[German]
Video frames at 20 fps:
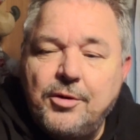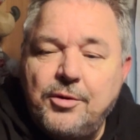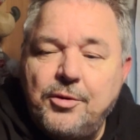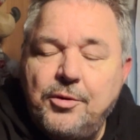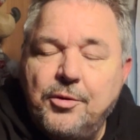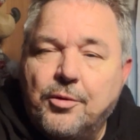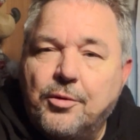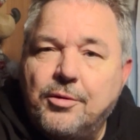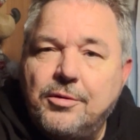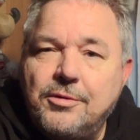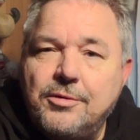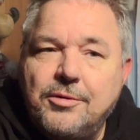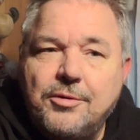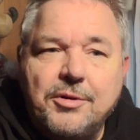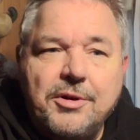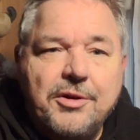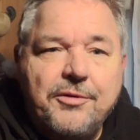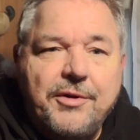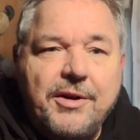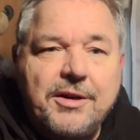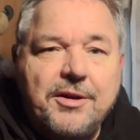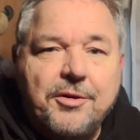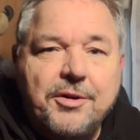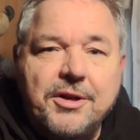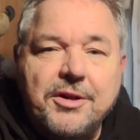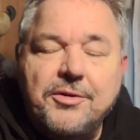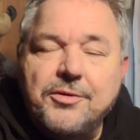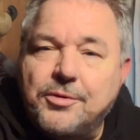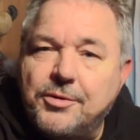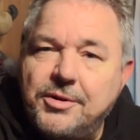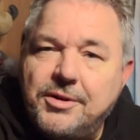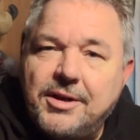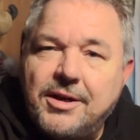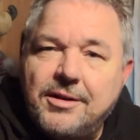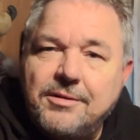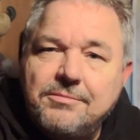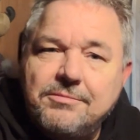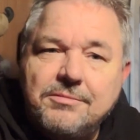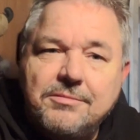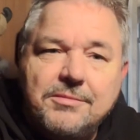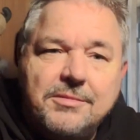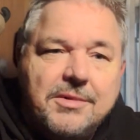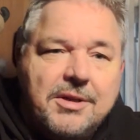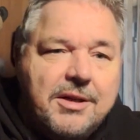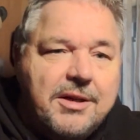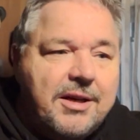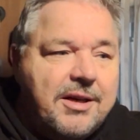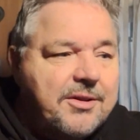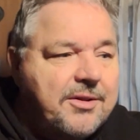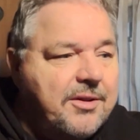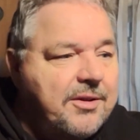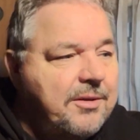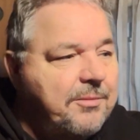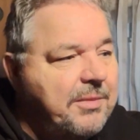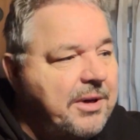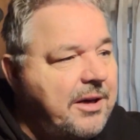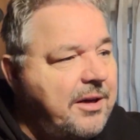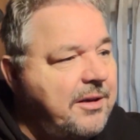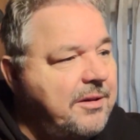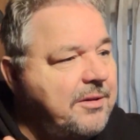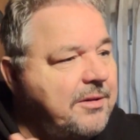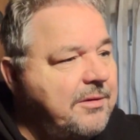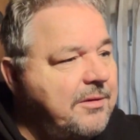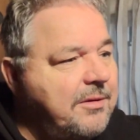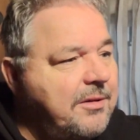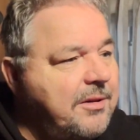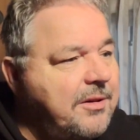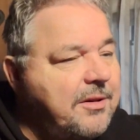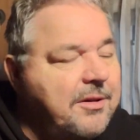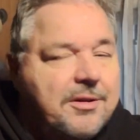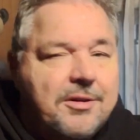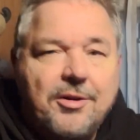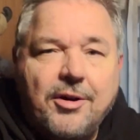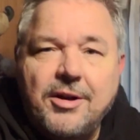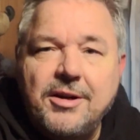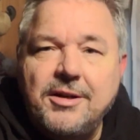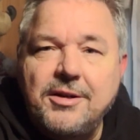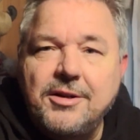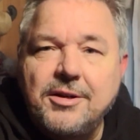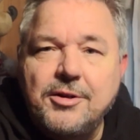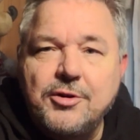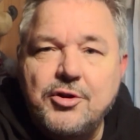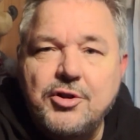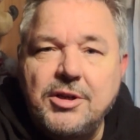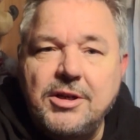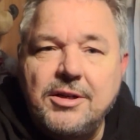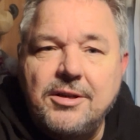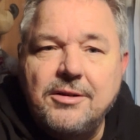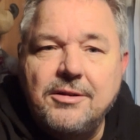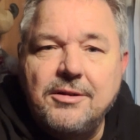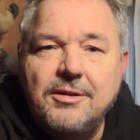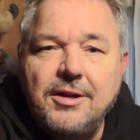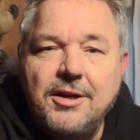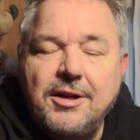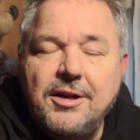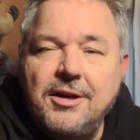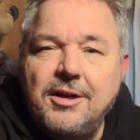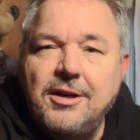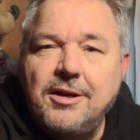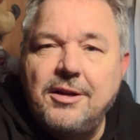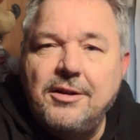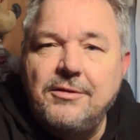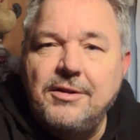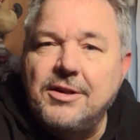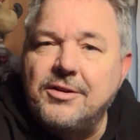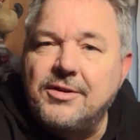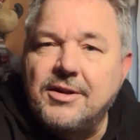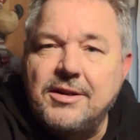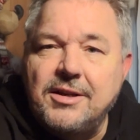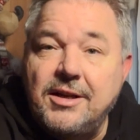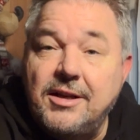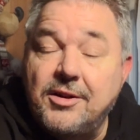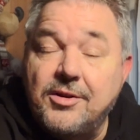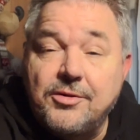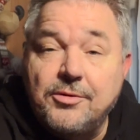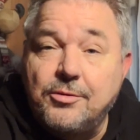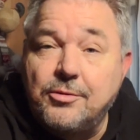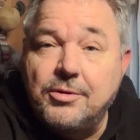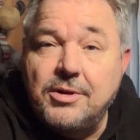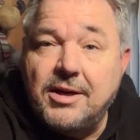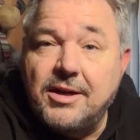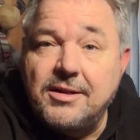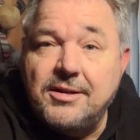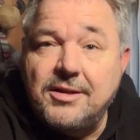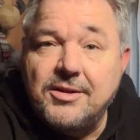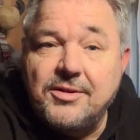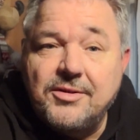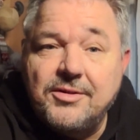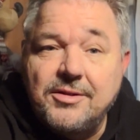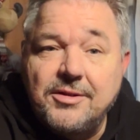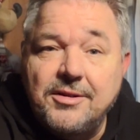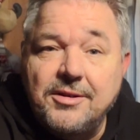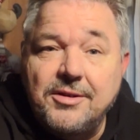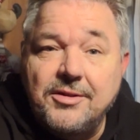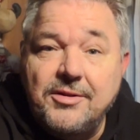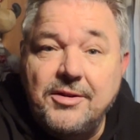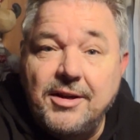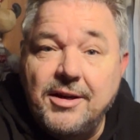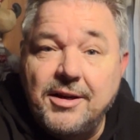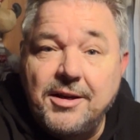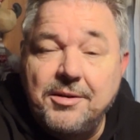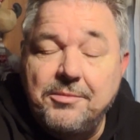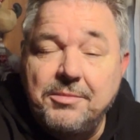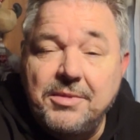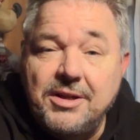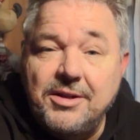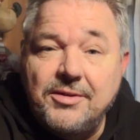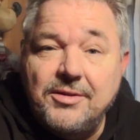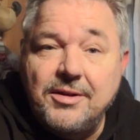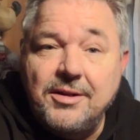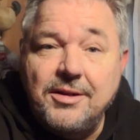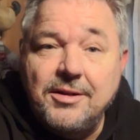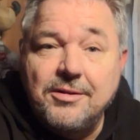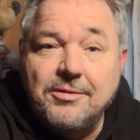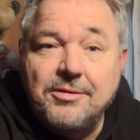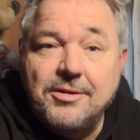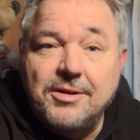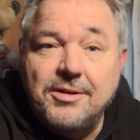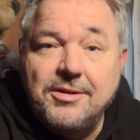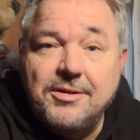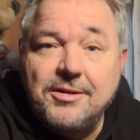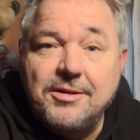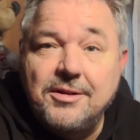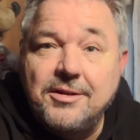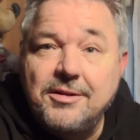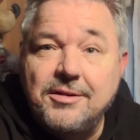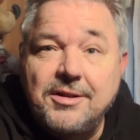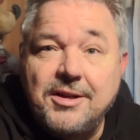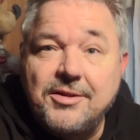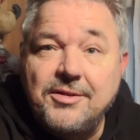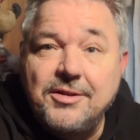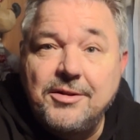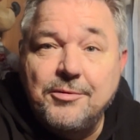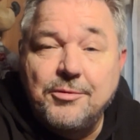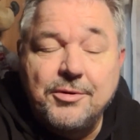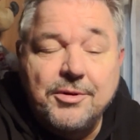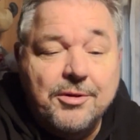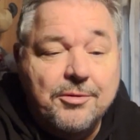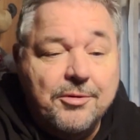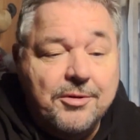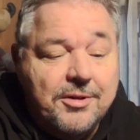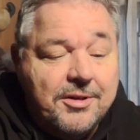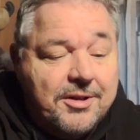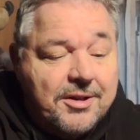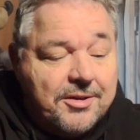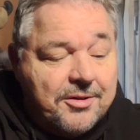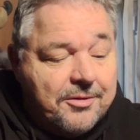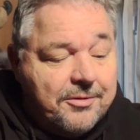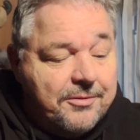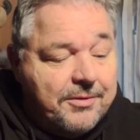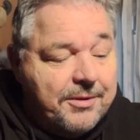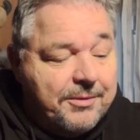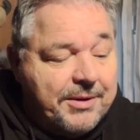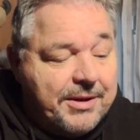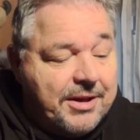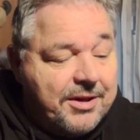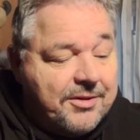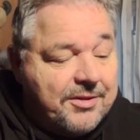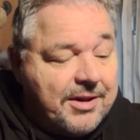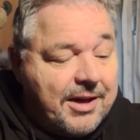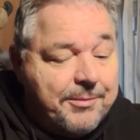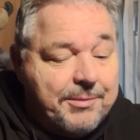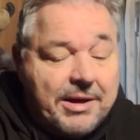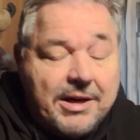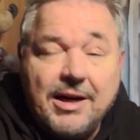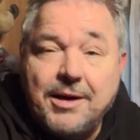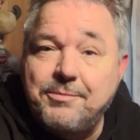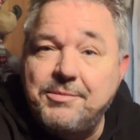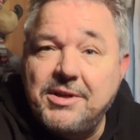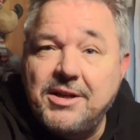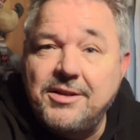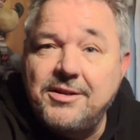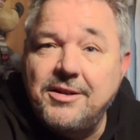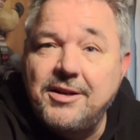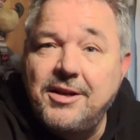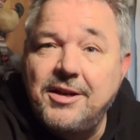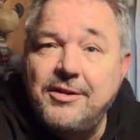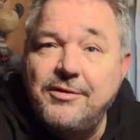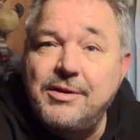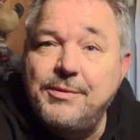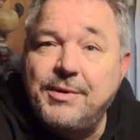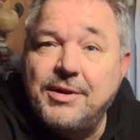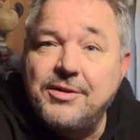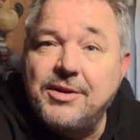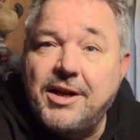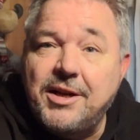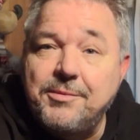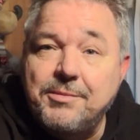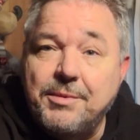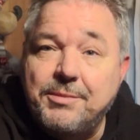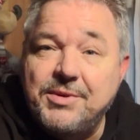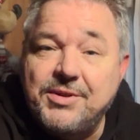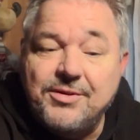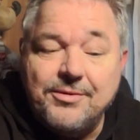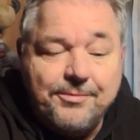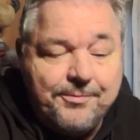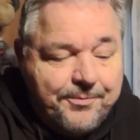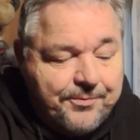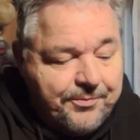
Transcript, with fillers: Jo, und es fällt auch nichts runter. Es ist immer eine ordentliche Geschichte. Wie gesagt, jeder Skoda hat das äh, serienmäßig und äh, das nicht ohne Grund. Also wenn man das einmal gehabt hat, will man es gar nicht mehr missen.